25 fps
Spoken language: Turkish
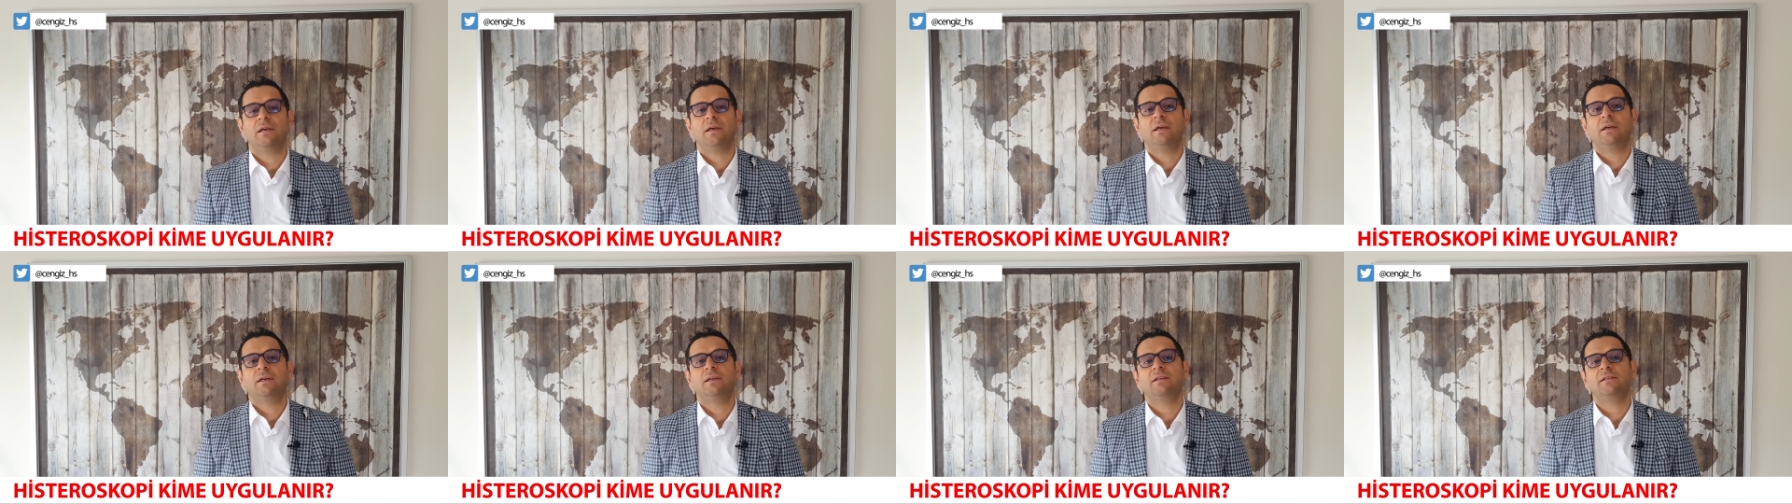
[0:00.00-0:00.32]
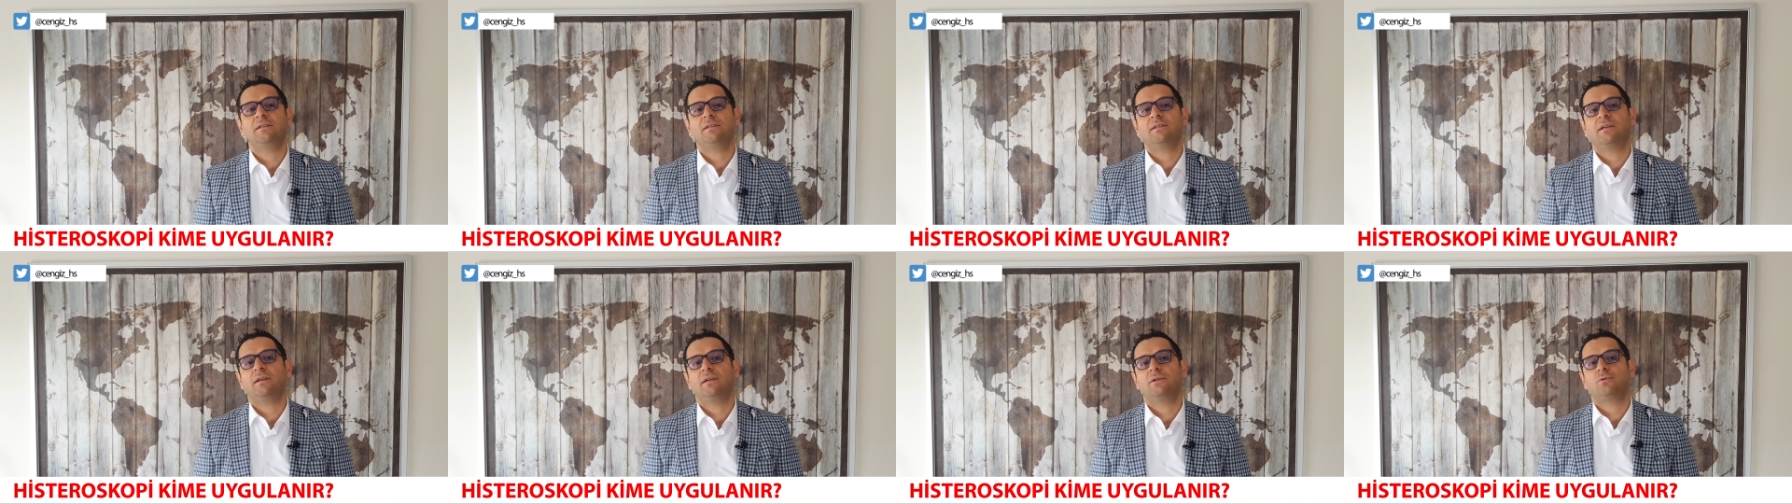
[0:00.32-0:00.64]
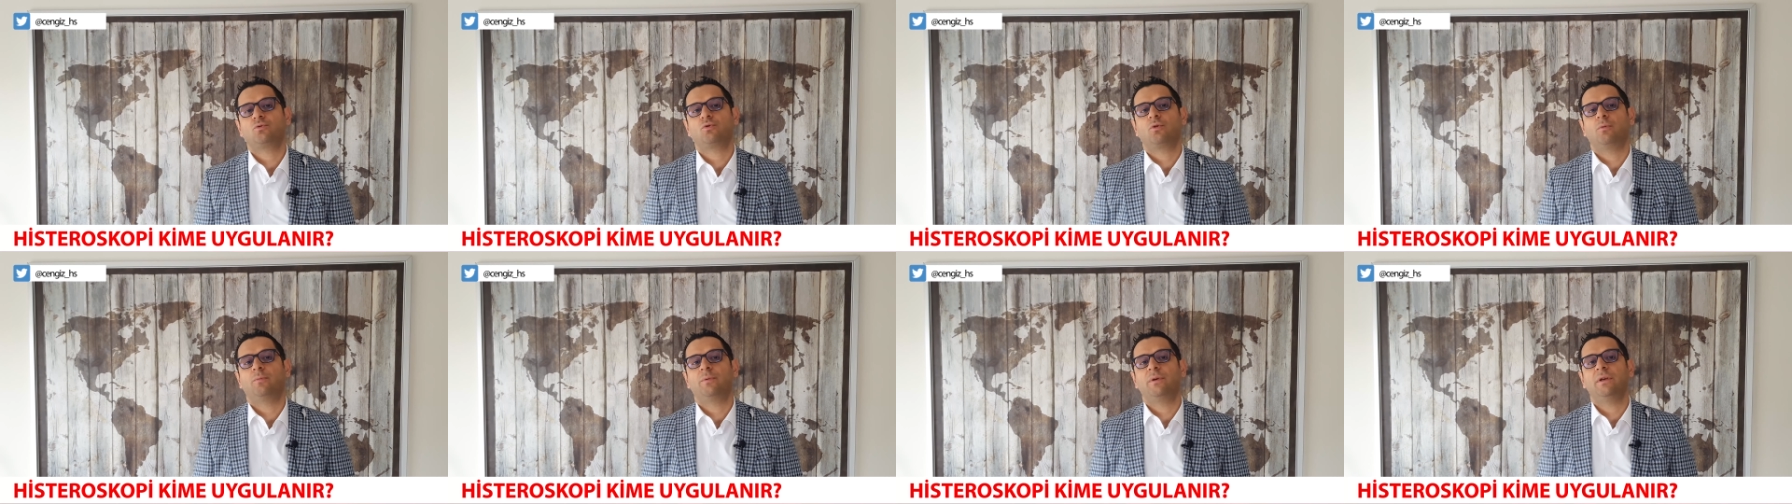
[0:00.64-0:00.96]

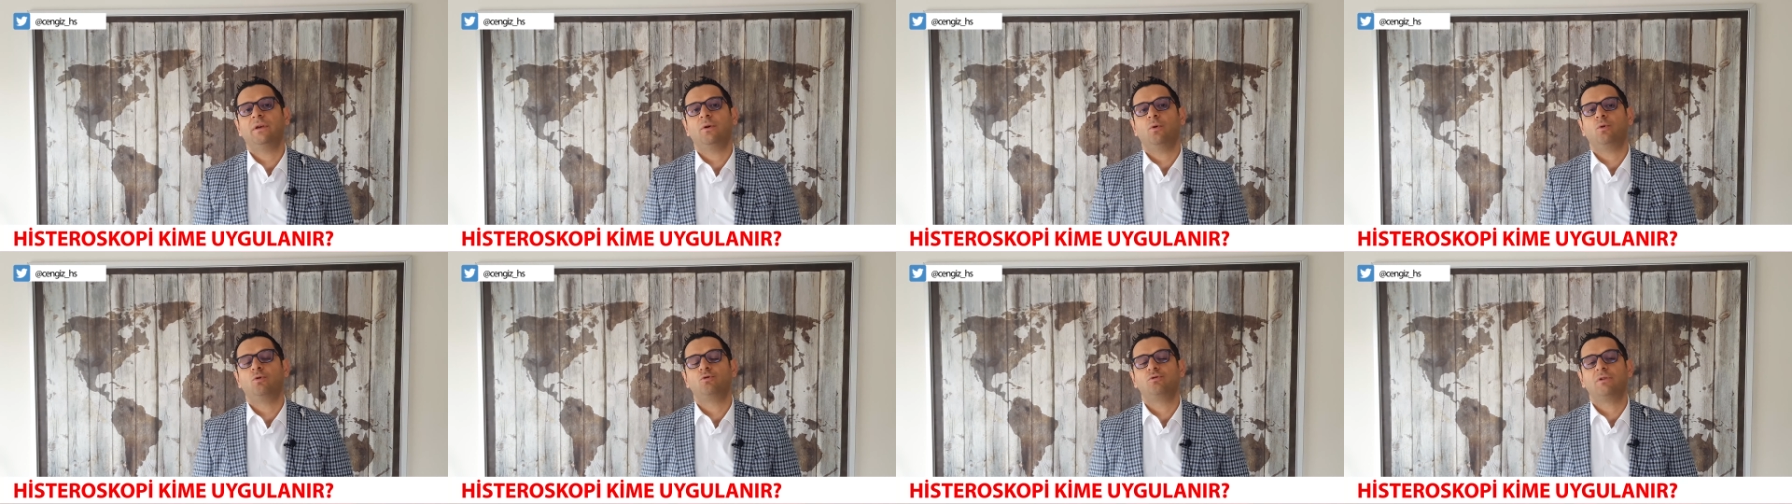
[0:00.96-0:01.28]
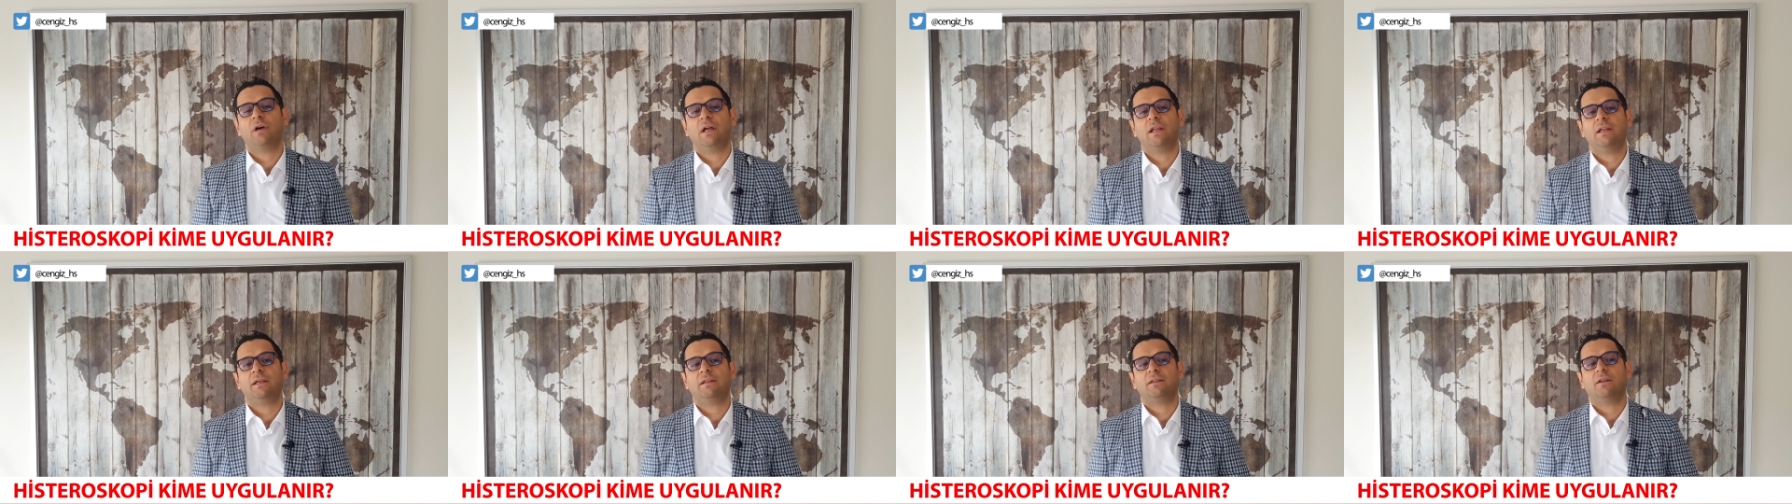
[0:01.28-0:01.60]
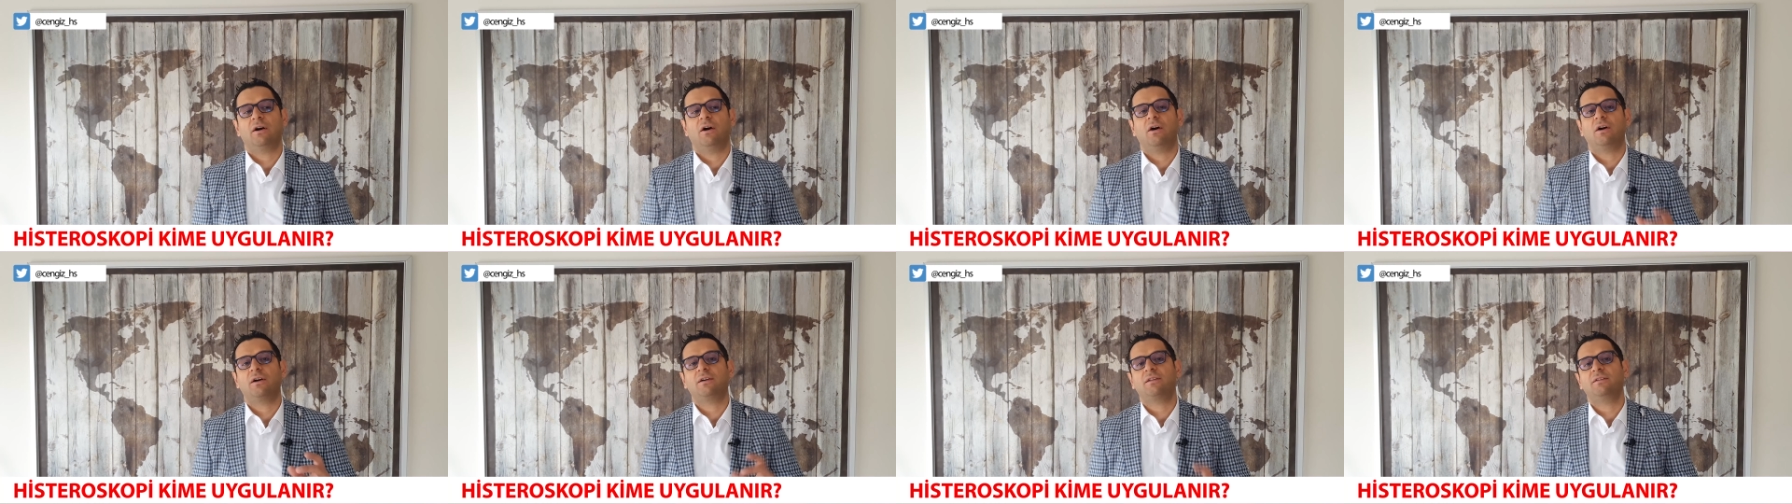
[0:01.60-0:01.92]
histereskopiyi özellikle
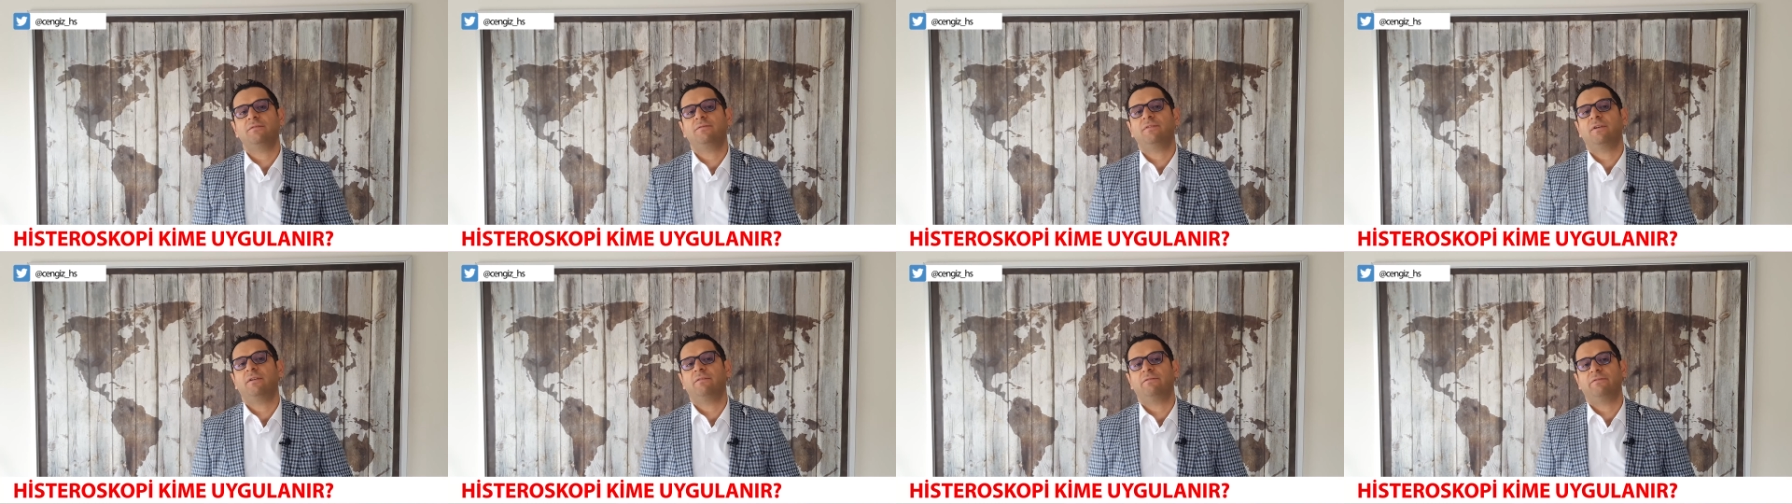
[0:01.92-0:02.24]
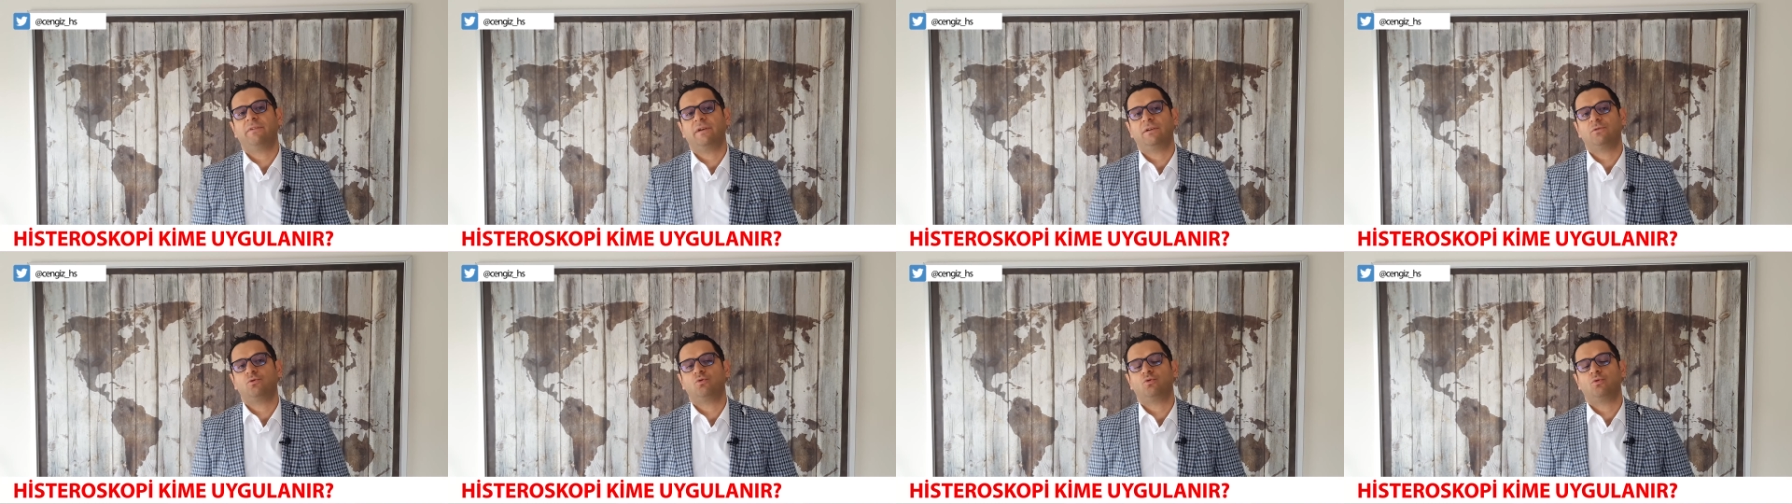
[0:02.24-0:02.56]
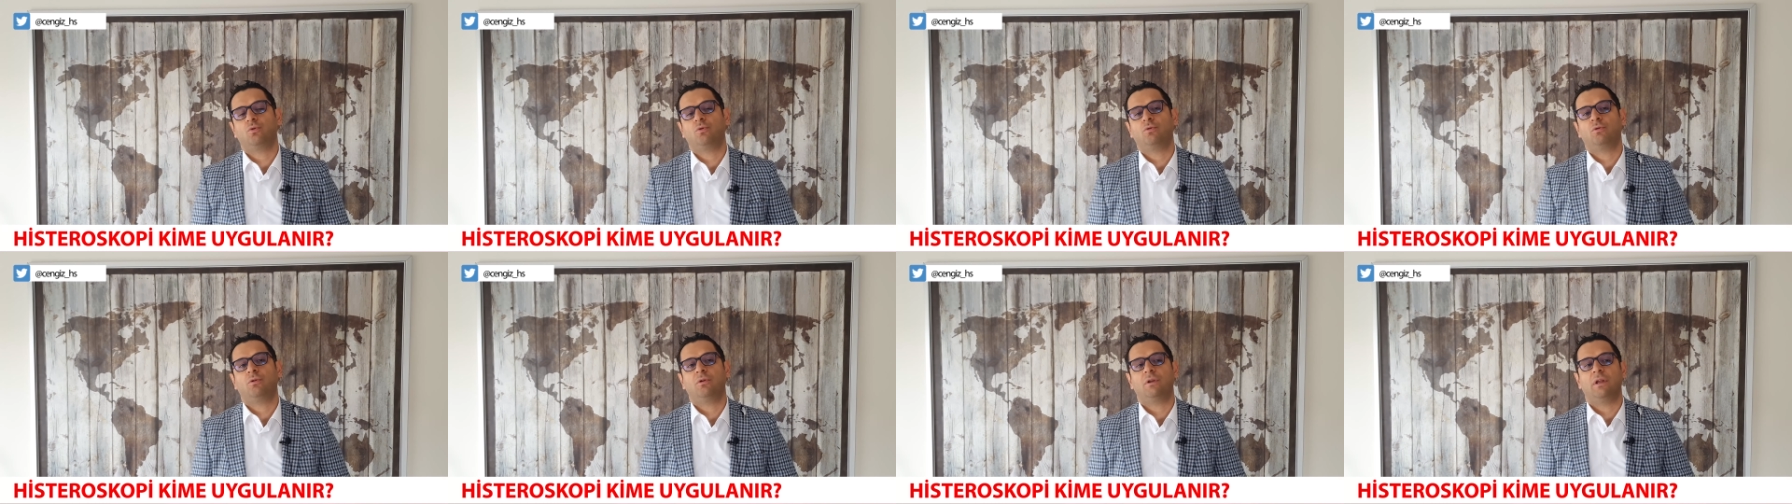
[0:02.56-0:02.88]
aktif
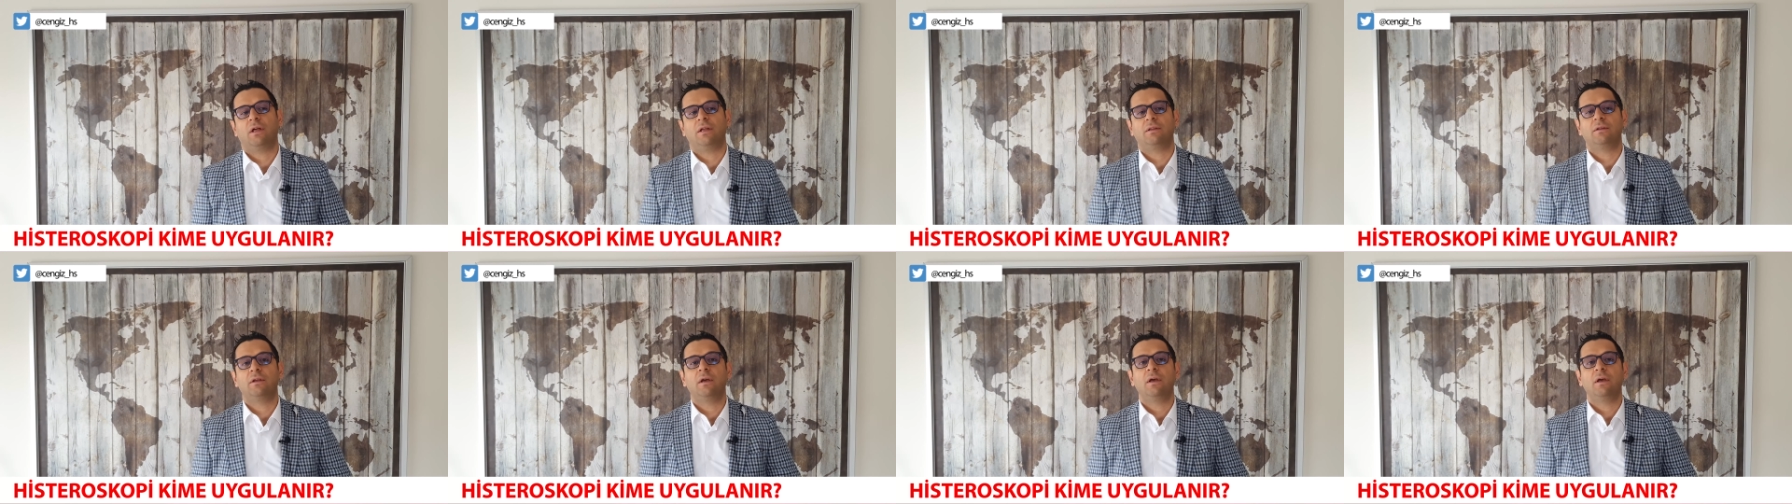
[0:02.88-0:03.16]
enfeksiyonu olan,